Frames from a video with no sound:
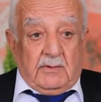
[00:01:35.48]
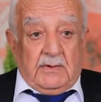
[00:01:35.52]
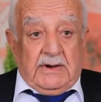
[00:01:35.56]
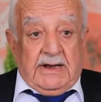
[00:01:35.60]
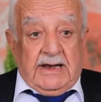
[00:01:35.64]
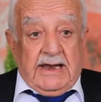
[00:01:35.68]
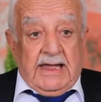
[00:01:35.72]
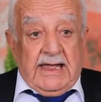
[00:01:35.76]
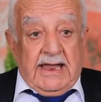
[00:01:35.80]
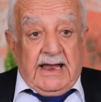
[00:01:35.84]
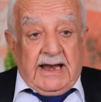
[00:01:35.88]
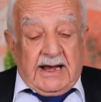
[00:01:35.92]
او
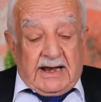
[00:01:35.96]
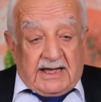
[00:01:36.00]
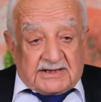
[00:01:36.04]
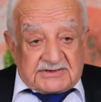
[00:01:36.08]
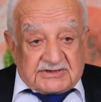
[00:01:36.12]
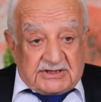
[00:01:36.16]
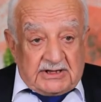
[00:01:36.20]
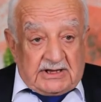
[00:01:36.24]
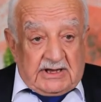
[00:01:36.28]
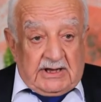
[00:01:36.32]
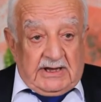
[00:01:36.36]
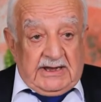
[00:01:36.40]

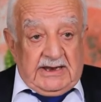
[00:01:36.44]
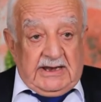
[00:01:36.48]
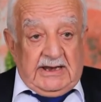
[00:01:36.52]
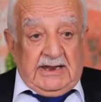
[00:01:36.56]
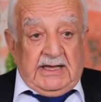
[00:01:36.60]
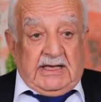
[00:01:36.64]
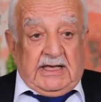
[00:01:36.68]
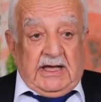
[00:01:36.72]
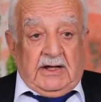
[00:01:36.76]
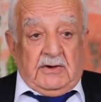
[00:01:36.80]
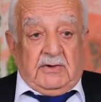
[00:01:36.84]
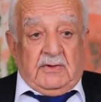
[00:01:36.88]
الاصدقاء
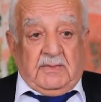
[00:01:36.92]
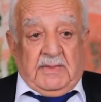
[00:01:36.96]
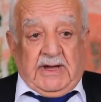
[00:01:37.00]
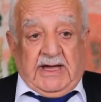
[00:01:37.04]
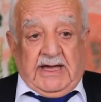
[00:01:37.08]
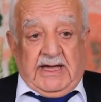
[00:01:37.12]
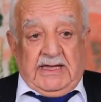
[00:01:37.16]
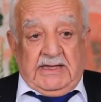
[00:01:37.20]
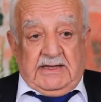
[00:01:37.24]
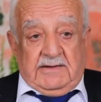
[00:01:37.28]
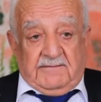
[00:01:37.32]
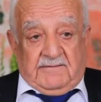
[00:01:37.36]
اللي كانوا
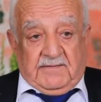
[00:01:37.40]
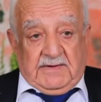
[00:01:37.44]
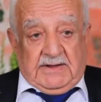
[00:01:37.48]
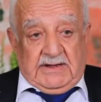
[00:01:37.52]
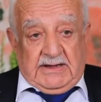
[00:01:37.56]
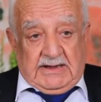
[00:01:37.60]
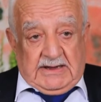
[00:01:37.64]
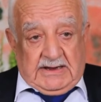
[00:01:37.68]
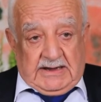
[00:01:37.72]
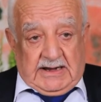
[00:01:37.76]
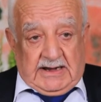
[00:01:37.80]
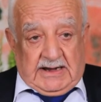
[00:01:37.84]
معي
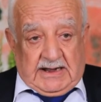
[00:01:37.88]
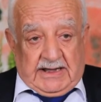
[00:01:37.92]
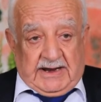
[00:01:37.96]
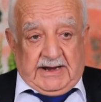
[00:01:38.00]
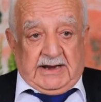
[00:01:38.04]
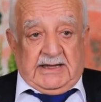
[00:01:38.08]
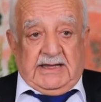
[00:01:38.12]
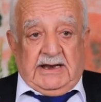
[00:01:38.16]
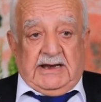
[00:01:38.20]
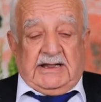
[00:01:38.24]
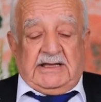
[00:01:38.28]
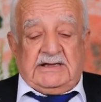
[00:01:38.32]
في
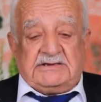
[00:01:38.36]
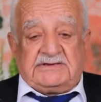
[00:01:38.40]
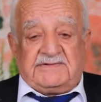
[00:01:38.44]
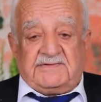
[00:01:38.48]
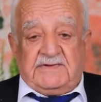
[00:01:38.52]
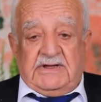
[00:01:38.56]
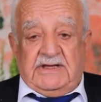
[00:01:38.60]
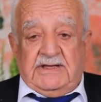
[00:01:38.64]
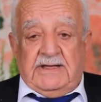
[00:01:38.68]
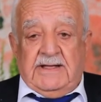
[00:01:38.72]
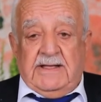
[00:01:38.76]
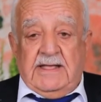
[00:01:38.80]
الحركه
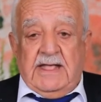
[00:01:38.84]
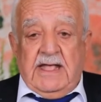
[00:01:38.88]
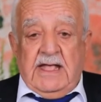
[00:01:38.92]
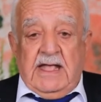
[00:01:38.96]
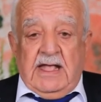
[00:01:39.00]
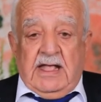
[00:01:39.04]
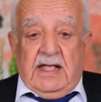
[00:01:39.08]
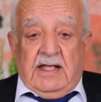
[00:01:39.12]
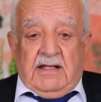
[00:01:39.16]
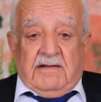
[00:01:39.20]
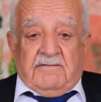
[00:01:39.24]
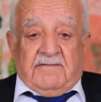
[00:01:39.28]
الكشفيه
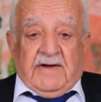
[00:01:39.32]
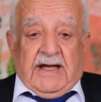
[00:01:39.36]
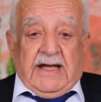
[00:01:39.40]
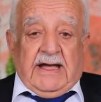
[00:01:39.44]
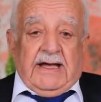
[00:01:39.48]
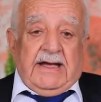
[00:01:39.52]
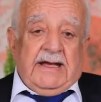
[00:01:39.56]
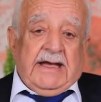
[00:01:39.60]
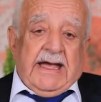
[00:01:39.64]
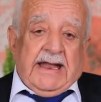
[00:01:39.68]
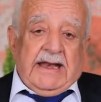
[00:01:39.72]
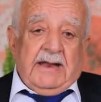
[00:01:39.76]

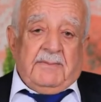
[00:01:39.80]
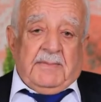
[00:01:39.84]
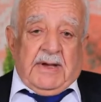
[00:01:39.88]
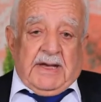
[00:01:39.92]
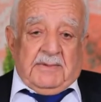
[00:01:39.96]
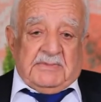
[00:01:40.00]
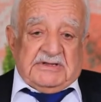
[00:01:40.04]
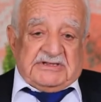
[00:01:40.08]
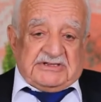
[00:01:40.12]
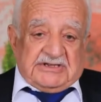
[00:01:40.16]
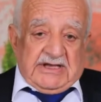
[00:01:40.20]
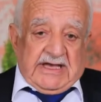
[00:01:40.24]
فانا
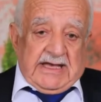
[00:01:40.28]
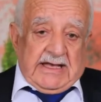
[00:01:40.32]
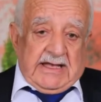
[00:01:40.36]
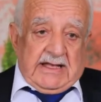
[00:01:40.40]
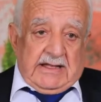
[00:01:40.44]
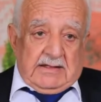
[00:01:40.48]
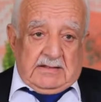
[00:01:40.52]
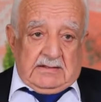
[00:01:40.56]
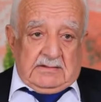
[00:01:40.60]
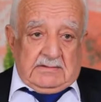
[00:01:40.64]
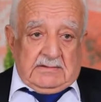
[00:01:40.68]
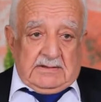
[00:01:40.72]
باب
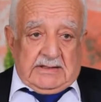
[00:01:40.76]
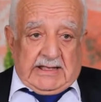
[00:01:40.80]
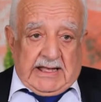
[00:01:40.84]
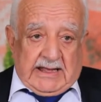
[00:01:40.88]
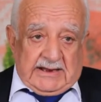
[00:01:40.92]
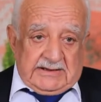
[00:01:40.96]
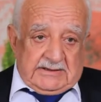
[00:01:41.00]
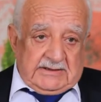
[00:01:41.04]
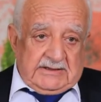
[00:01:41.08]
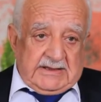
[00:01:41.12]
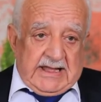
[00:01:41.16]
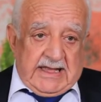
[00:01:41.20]
السقاء
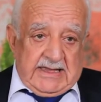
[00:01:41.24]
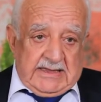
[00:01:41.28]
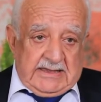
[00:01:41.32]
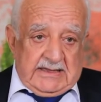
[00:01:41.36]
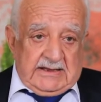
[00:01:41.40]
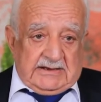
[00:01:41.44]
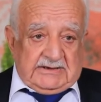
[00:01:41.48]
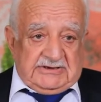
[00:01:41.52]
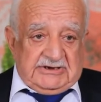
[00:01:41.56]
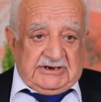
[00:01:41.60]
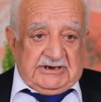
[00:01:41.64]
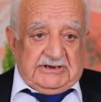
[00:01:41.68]
كان
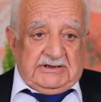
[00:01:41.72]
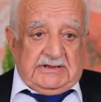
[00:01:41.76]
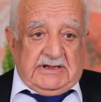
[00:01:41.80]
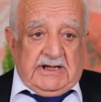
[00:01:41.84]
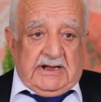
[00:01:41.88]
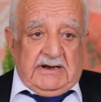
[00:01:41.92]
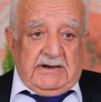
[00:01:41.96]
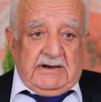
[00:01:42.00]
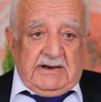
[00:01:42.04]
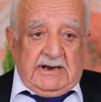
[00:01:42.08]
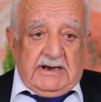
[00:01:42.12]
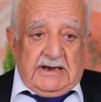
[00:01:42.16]
ضيق
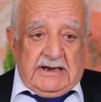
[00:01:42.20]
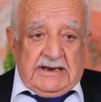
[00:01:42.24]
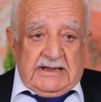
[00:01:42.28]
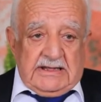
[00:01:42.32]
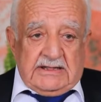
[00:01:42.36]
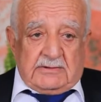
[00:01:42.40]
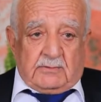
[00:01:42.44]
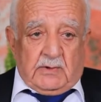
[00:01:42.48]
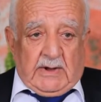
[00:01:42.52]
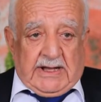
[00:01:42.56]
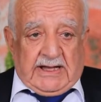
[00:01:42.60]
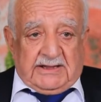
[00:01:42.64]
جدا
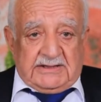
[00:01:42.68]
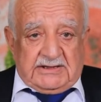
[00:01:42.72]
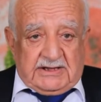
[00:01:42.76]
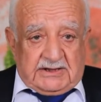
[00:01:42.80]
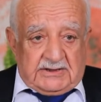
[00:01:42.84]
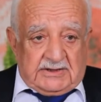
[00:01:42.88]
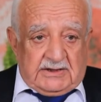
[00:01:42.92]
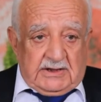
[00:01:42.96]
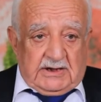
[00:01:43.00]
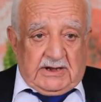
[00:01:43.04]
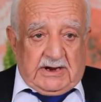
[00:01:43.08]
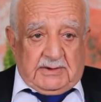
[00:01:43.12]
لقيت واحد
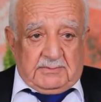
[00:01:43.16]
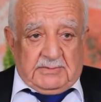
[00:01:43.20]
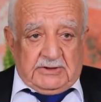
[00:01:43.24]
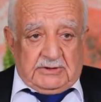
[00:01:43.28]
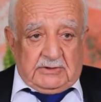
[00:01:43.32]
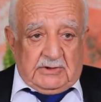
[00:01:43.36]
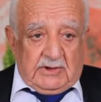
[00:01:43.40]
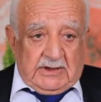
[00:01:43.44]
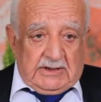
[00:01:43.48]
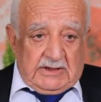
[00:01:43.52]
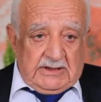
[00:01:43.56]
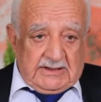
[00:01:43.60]
اختيار
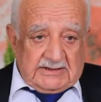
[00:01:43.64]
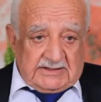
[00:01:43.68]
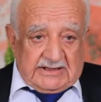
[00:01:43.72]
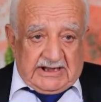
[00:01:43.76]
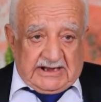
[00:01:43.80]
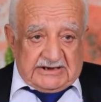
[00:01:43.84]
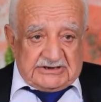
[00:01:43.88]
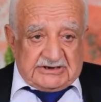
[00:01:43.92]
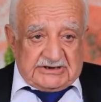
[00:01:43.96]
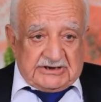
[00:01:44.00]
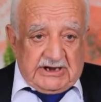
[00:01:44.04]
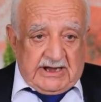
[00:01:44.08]
بده
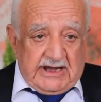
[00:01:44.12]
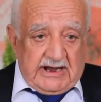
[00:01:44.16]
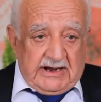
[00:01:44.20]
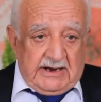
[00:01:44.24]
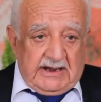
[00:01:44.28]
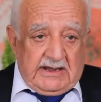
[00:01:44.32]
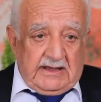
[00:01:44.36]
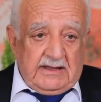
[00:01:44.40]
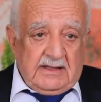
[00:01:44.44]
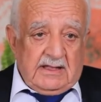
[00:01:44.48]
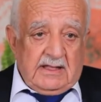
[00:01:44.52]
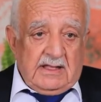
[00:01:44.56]
يقطع
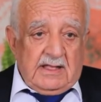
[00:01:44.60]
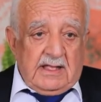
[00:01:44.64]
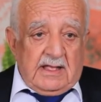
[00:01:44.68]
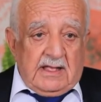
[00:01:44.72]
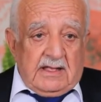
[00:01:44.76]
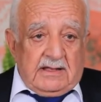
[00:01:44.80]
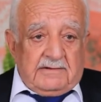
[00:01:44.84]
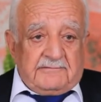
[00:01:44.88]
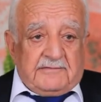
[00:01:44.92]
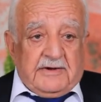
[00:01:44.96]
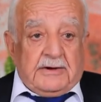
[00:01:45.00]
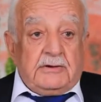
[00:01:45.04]
الشارع
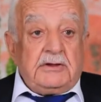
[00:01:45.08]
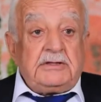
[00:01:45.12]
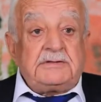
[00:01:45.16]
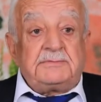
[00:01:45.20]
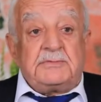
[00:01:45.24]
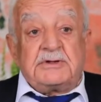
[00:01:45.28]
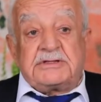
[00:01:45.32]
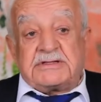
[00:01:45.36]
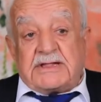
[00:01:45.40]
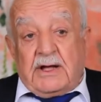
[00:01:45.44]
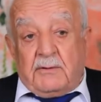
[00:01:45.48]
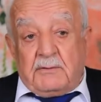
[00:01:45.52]
فرحت
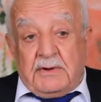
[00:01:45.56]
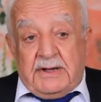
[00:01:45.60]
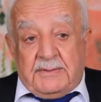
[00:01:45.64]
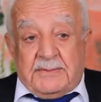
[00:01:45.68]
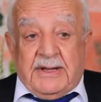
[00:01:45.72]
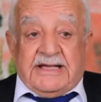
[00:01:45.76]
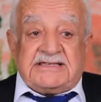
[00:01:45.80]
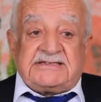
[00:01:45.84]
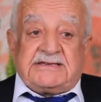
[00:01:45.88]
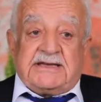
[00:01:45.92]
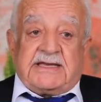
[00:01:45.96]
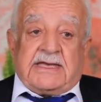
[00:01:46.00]
متطوع
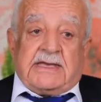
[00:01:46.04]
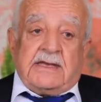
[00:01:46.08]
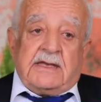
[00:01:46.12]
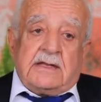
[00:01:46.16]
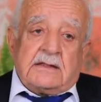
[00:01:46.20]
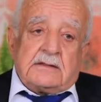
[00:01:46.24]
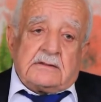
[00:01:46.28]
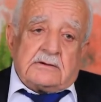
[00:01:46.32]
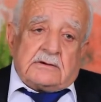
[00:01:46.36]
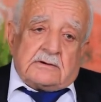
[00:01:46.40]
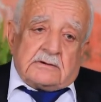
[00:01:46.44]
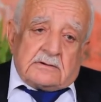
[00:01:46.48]
ماسك
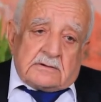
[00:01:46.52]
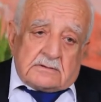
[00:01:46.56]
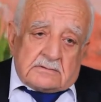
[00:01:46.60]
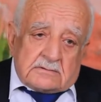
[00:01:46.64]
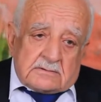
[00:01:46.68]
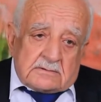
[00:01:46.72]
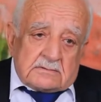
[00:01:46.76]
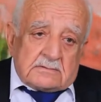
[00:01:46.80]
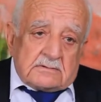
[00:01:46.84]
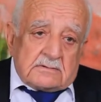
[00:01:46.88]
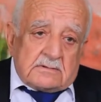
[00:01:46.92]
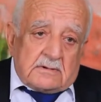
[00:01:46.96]
ايده
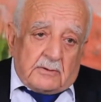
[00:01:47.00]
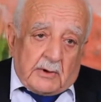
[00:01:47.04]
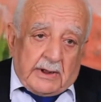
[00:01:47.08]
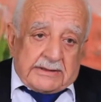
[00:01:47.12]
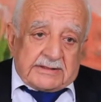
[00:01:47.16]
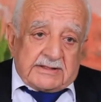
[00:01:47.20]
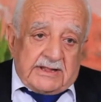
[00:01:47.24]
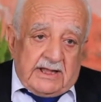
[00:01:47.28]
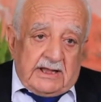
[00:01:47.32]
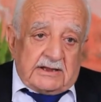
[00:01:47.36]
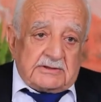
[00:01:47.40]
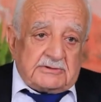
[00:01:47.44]

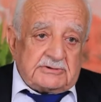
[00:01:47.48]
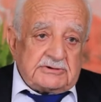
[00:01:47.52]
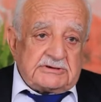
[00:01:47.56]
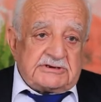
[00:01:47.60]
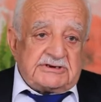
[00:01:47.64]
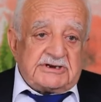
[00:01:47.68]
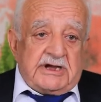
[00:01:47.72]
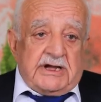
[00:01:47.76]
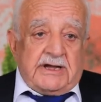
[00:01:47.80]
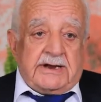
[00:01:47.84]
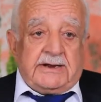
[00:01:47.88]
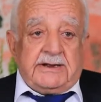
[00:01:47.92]
وقطعته
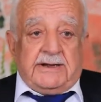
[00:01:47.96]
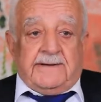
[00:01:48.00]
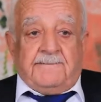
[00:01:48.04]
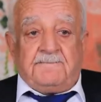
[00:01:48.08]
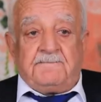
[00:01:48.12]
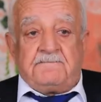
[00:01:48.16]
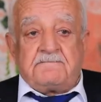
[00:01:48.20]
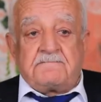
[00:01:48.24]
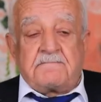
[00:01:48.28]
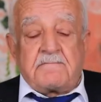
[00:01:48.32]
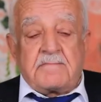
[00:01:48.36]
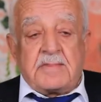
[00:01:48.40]
الشارع
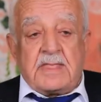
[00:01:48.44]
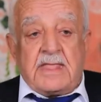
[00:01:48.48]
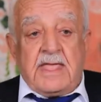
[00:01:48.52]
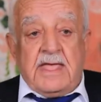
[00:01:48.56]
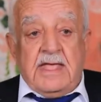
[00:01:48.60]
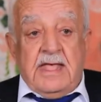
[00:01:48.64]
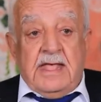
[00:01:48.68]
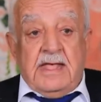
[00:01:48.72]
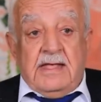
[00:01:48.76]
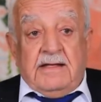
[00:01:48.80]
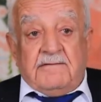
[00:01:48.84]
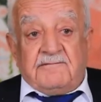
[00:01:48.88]

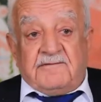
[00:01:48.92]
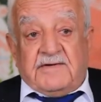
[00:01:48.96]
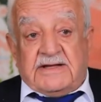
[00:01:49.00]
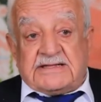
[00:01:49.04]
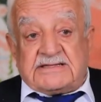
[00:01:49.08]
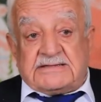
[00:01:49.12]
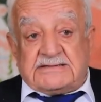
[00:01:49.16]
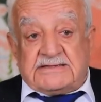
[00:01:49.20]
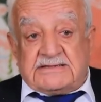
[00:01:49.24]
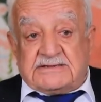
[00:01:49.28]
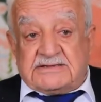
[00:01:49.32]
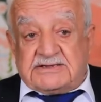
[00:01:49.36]

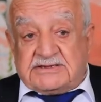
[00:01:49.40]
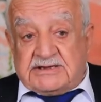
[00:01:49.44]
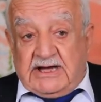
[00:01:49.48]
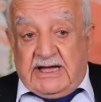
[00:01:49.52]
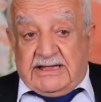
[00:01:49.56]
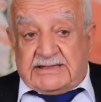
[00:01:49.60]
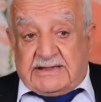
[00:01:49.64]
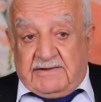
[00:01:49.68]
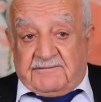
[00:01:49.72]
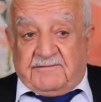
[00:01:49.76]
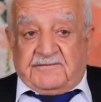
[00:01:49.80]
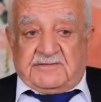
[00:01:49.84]

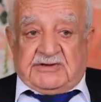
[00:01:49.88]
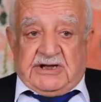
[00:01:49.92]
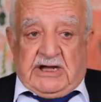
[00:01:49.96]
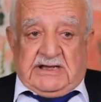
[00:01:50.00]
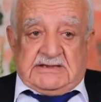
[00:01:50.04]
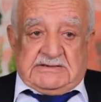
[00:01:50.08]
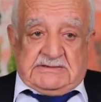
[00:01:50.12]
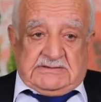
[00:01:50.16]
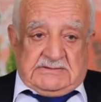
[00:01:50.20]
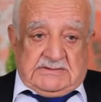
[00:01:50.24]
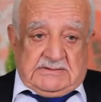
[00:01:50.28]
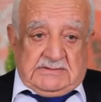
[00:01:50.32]
فصادف
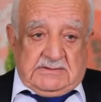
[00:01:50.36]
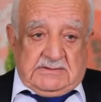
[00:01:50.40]
شخص